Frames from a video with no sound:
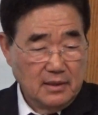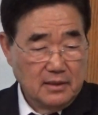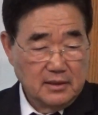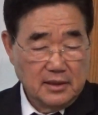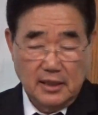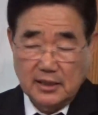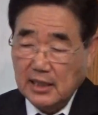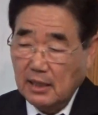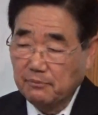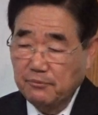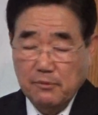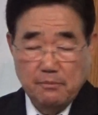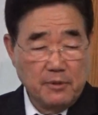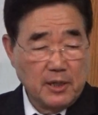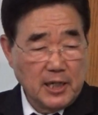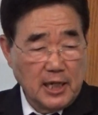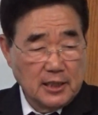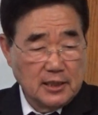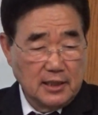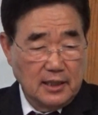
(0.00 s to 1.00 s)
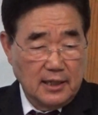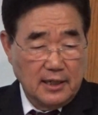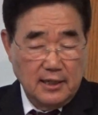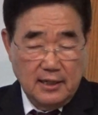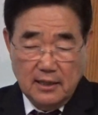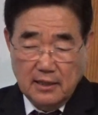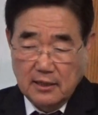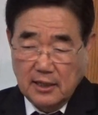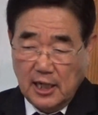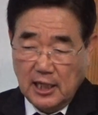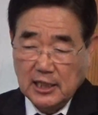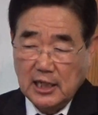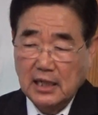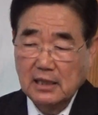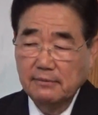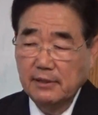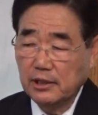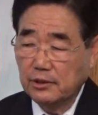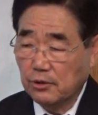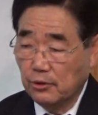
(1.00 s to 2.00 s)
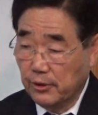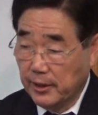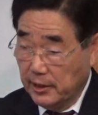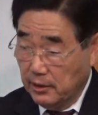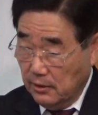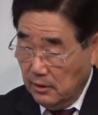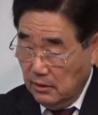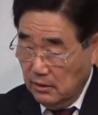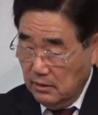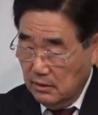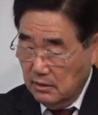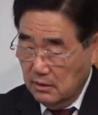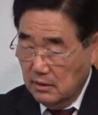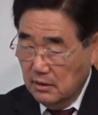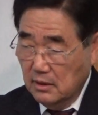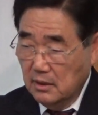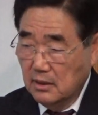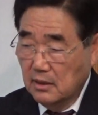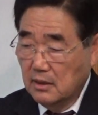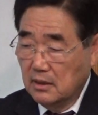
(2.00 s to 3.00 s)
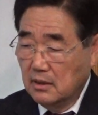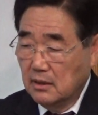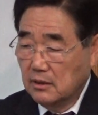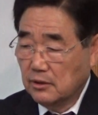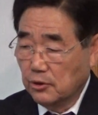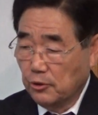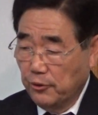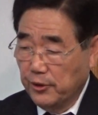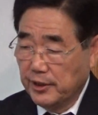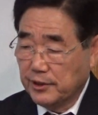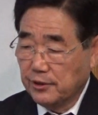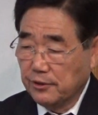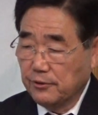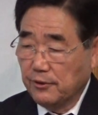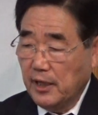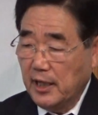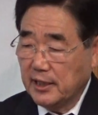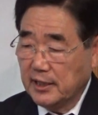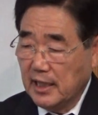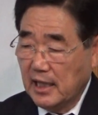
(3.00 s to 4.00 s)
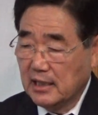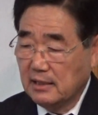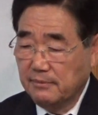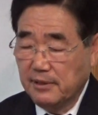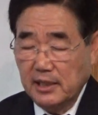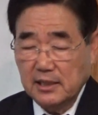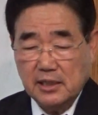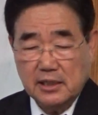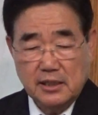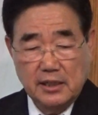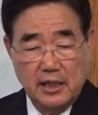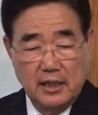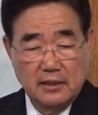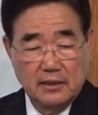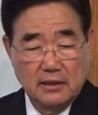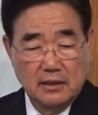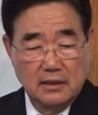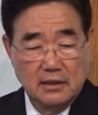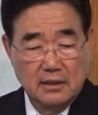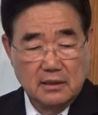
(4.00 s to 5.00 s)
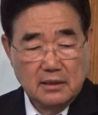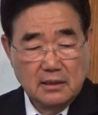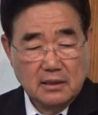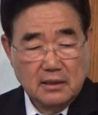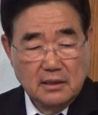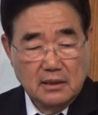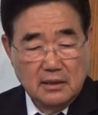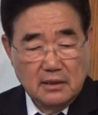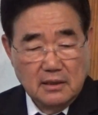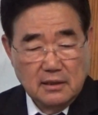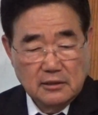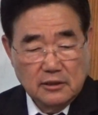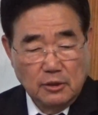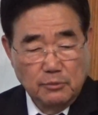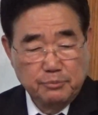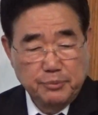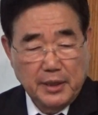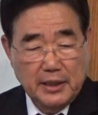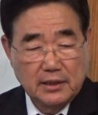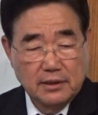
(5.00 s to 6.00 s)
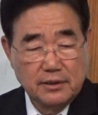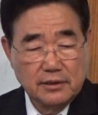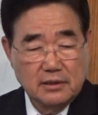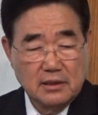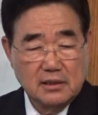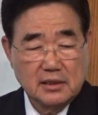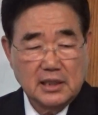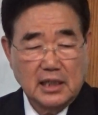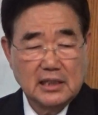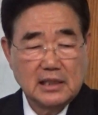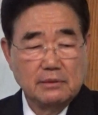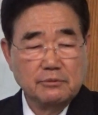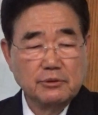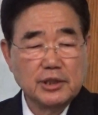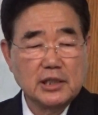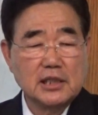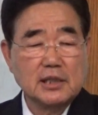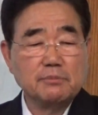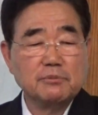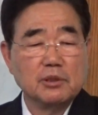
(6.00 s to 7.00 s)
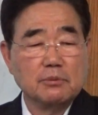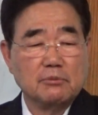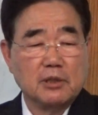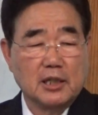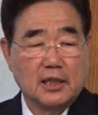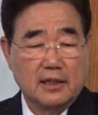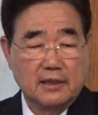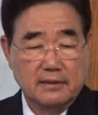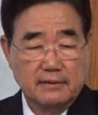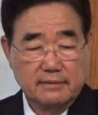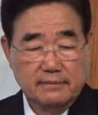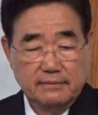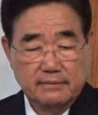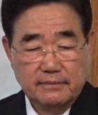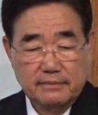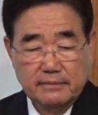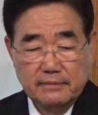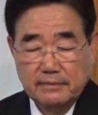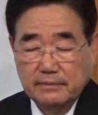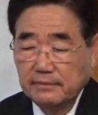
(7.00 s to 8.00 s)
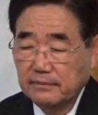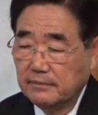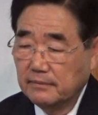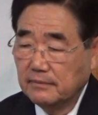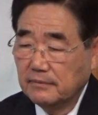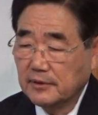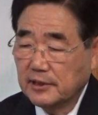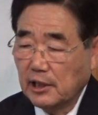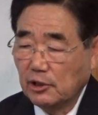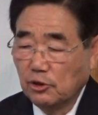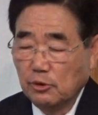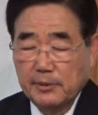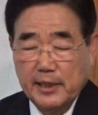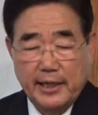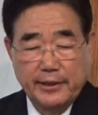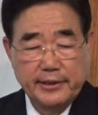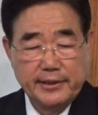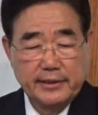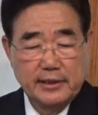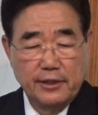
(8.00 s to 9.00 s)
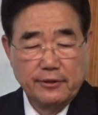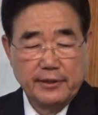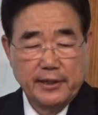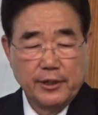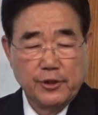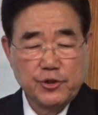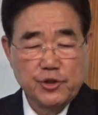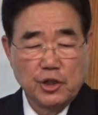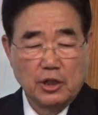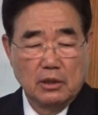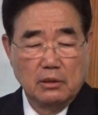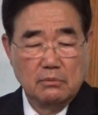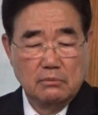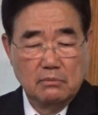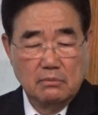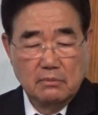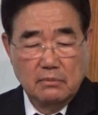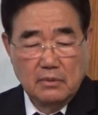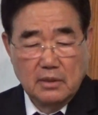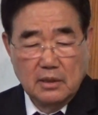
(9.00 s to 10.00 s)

세상뿐만 아니라 하나님의 교회도 교회에서도 하나님의 지혜를 선포하는 것을 찾아보기 힘듭니다. 사도 바울이 예언한 것처럼